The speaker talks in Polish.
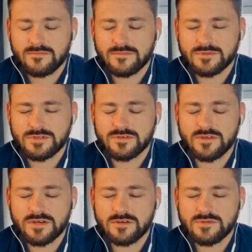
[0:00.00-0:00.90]
Możecie
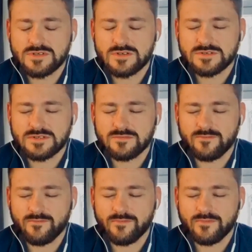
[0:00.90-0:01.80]
wdech robić
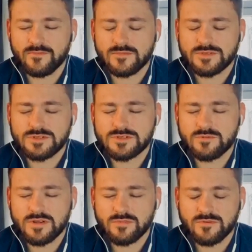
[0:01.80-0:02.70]
nosem.
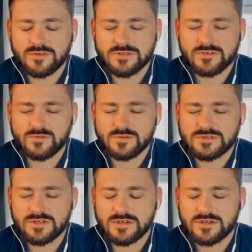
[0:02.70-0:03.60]
Przytrzymanie powietrza w
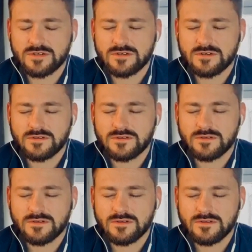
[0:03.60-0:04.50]
płucach
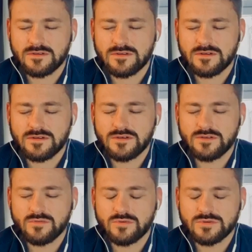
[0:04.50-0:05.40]
i
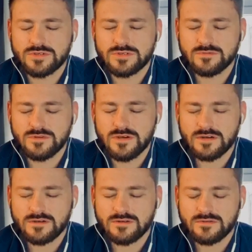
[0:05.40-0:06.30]
dłuższy wydech.